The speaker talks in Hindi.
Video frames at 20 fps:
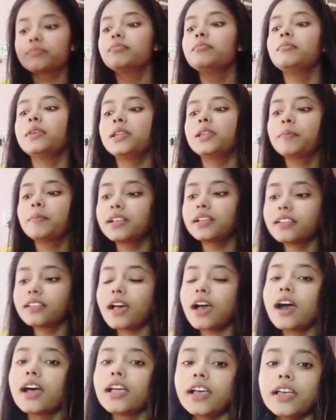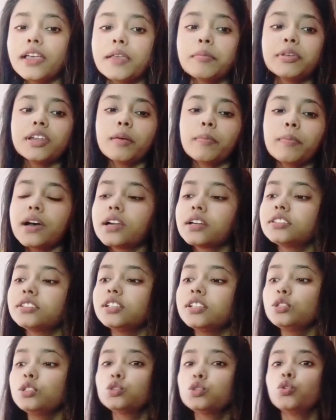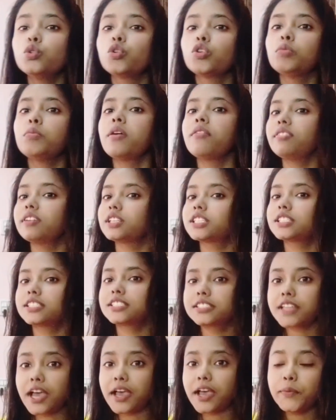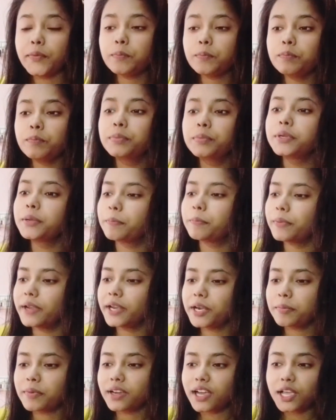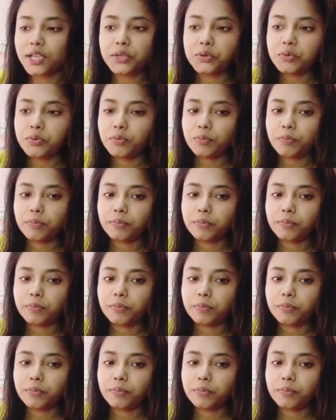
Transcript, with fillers: मेरे पास आया है मेरा पार्सल जो कि मैं फ़र्स्ट टाइम प्रीपेड मंगाई हूँ